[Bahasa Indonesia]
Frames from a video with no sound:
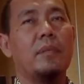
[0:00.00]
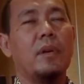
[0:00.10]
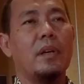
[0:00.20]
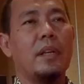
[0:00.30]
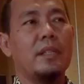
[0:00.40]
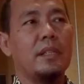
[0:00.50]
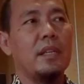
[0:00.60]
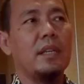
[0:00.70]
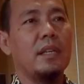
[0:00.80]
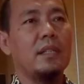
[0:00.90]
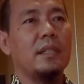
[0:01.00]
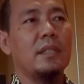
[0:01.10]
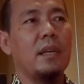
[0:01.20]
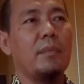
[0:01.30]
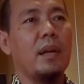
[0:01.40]
progresnya
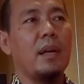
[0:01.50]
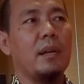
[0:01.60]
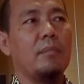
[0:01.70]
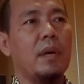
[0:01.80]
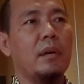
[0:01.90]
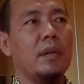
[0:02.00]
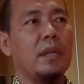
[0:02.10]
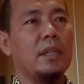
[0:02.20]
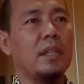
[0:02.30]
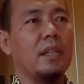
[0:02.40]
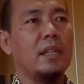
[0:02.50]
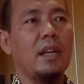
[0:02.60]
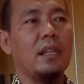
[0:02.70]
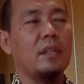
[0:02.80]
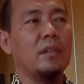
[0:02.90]
saya berharap bahwa kegiatan ini
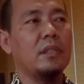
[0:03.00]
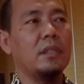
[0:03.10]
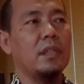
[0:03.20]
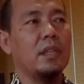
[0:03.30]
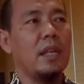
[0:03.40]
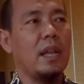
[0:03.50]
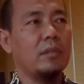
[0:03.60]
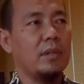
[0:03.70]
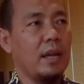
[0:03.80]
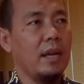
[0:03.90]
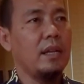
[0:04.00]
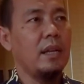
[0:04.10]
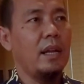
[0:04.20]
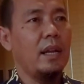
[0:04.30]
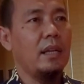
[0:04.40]
akan terus kita lakukan
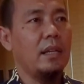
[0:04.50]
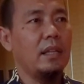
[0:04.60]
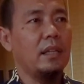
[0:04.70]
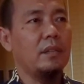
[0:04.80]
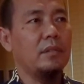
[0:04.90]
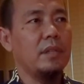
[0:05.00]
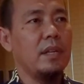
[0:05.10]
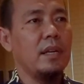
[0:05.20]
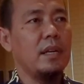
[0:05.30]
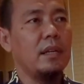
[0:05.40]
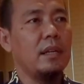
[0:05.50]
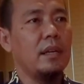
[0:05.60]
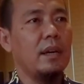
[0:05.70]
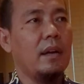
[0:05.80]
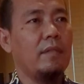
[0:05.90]
dan tentunya
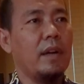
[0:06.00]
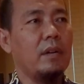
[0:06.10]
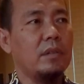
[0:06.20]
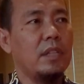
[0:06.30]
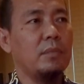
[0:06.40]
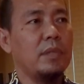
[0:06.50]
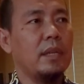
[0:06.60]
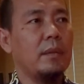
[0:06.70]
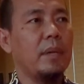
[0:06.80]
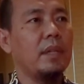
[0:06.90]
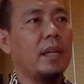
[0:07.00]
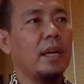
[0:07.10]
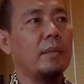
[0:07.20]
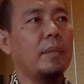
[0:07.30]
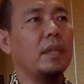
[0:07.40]
uh, fakultas punya
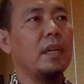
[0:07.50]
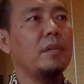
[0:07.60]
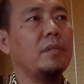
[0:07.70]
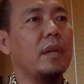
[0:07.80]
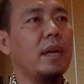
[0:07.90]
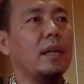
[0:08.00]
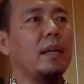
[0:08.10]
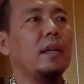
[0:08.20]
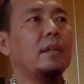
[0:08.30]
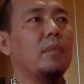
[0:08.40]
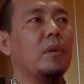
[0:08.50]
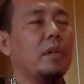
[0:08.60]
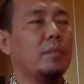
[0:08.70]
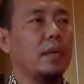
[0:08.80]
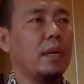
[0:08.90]
kepentingan kepentingan juga ya
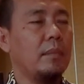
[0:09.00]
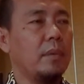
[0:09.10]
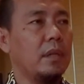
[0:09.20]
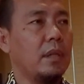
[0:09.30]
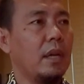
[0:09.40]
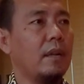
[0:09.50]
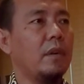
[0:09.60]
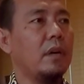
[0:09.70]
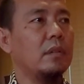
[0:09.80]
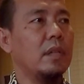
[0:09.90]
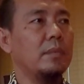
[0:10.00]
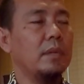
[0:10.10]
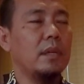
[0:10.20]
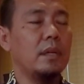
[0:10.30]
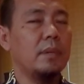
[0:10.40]
prodi punya kepentingan fakultas
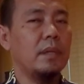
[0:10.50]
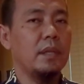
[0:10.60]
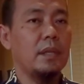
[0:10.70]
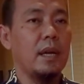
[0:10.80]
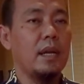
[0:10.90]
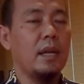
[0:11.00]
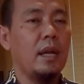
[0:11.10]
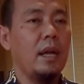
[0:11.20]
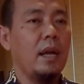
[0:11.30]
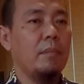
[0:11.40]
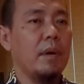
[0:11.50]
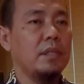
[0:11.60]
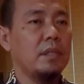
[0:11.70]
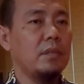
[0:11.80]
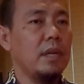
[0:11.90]
punya kepentingan
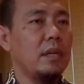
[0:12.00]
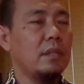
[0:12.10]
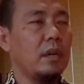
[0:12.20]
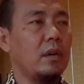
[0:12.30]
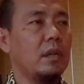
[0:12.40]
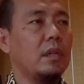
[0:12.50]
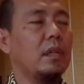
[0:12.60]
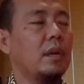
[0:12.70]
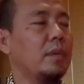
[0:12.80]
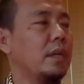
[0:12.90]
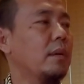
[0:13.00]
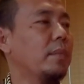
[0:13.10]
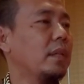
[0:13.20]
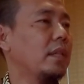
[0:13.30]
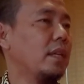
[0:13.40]
mahasiswa dan stakeholder juga punya
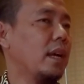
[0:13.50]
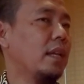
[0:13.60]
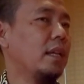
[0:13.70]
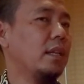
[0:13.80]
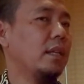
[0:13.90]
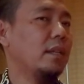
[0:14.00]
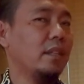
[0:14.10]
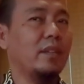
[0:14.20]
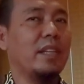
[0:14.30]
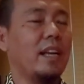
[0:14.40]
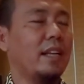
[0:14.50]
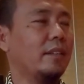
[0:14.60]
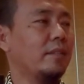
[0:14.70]
kepentingan itu ya